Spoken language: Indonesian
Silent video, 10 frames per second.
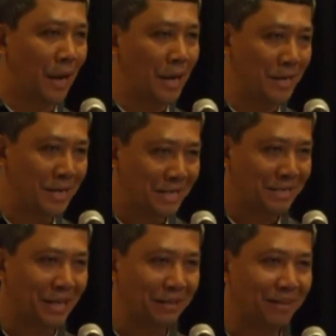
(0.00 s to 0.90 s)
jangan
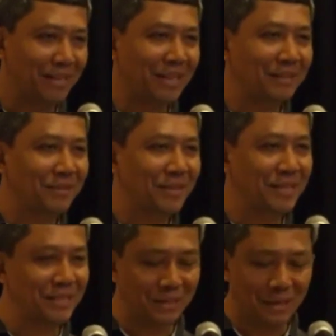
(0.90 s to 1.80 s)
jangan mengatakan bahwa
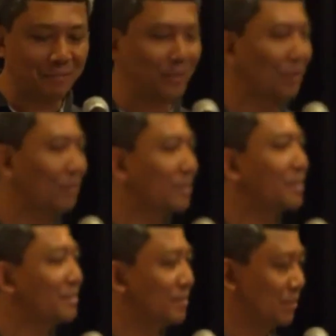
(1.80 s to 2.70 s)
Nietzsche adalah pendahulu
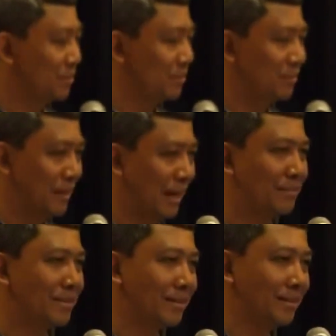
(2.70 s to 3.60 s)
ateisme itu salah
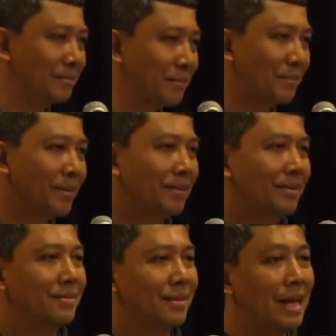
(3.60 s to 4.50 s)
besar ya
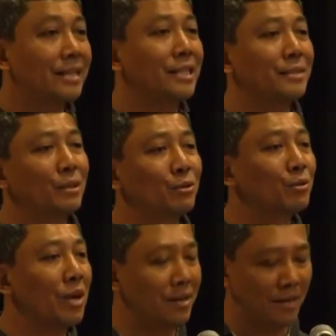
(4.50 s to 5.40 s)
jadi ateisme itu
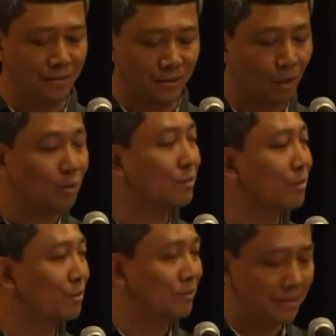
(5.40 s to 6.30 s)
sudah ada jauh
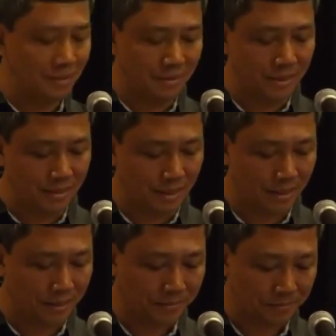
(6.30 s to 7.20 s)
sebelum uh, Nietzsche lahir